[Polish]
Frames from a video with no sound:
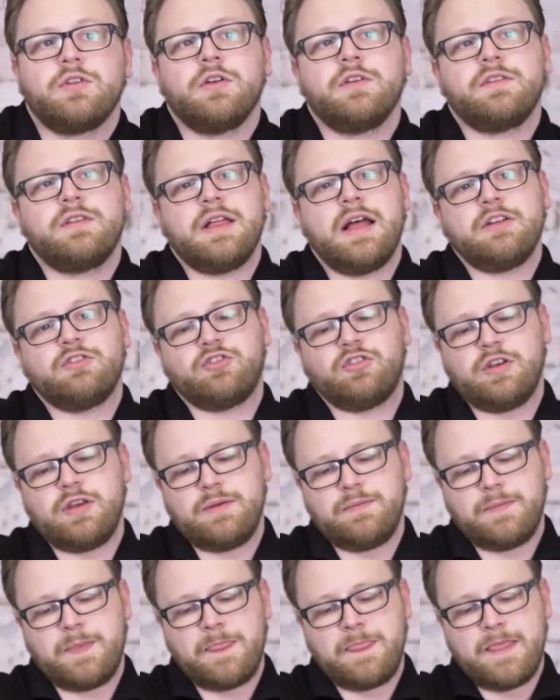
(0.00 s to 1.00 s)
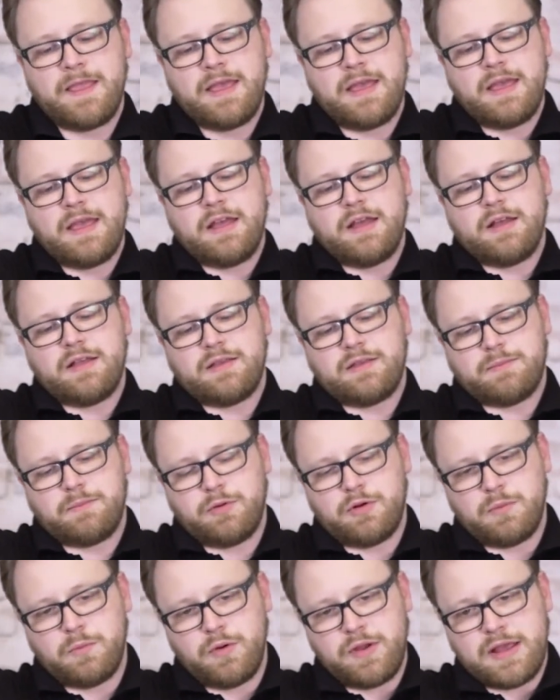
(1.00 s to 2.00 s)
To znaczy,
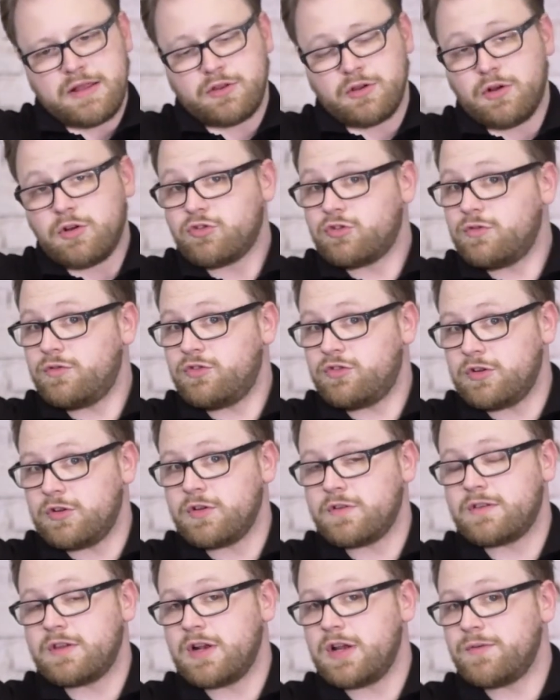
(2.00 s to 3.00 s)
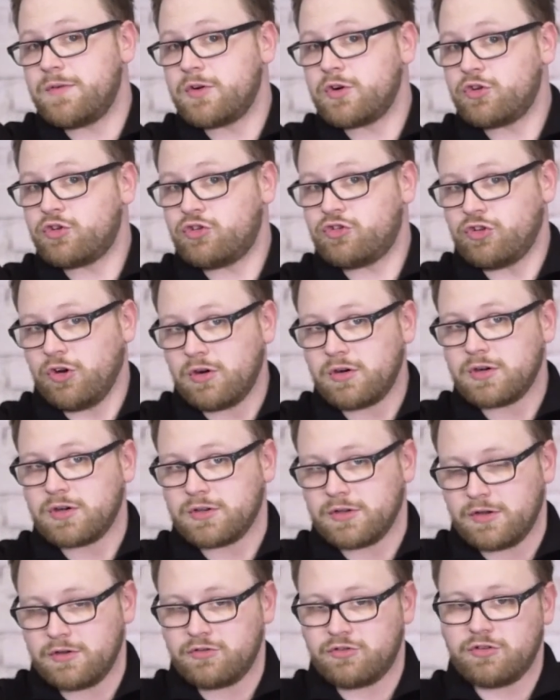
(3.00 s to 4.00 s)
próbuję to oczywiście docelowo
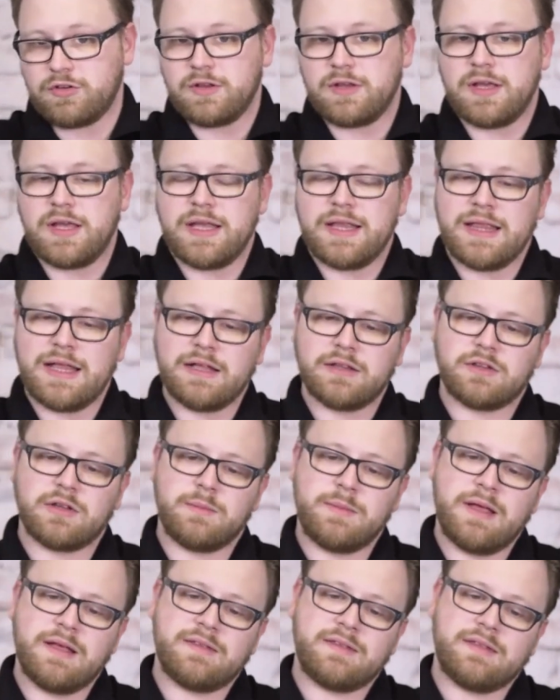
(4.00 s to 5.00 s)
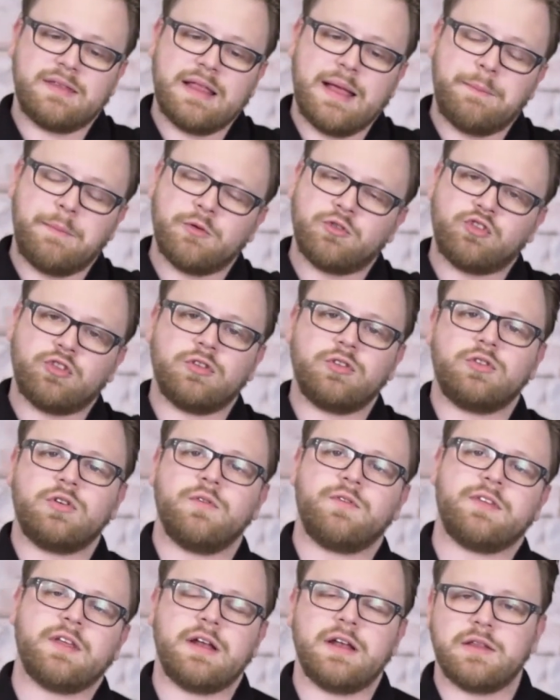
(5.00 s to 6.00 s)
rozciągnąć, e, natomiast na
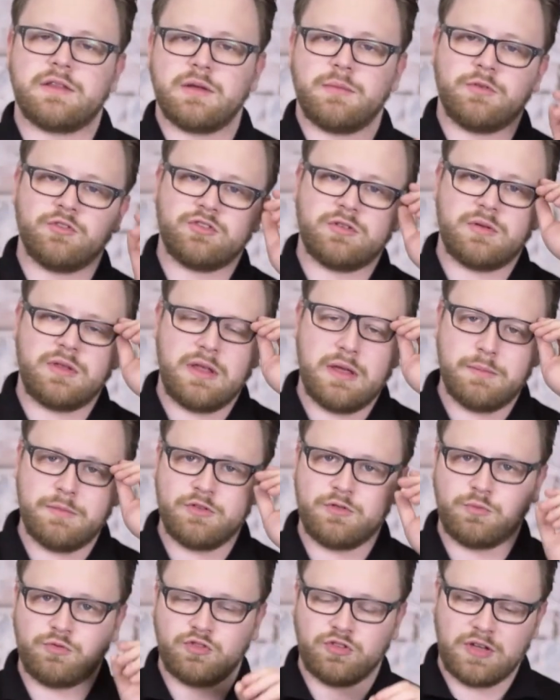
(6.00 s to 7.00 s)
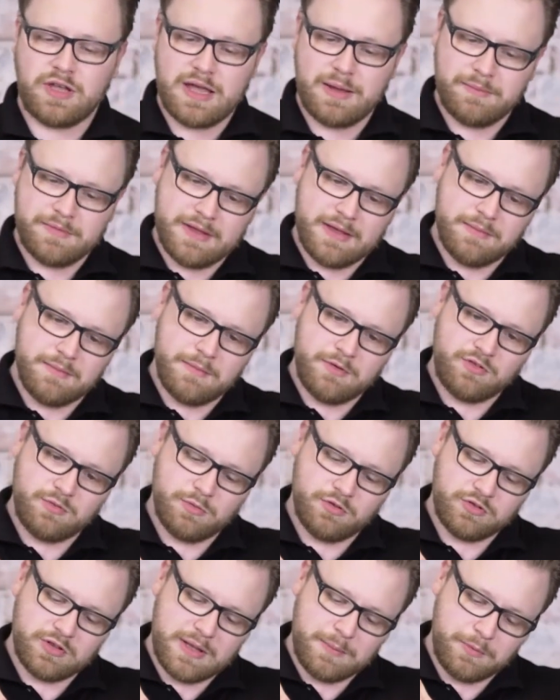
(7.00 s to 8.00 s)
początku wcale to może nie być przyjemne. Być
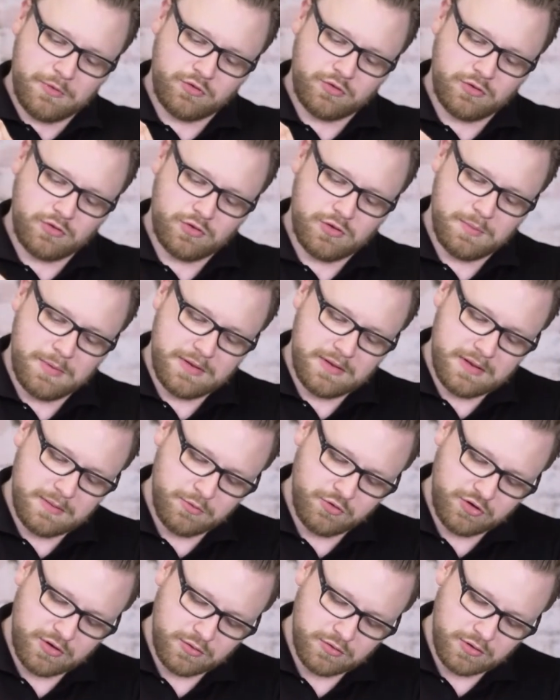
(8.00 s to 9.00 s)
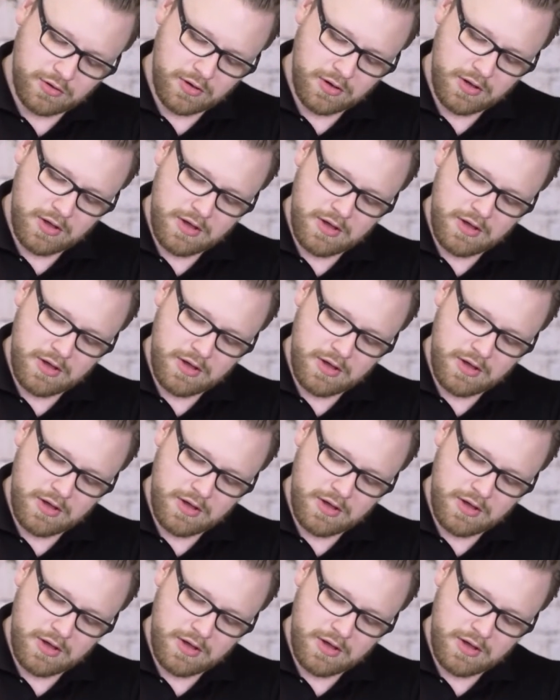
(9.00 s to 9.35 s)
może na początku będę musiał to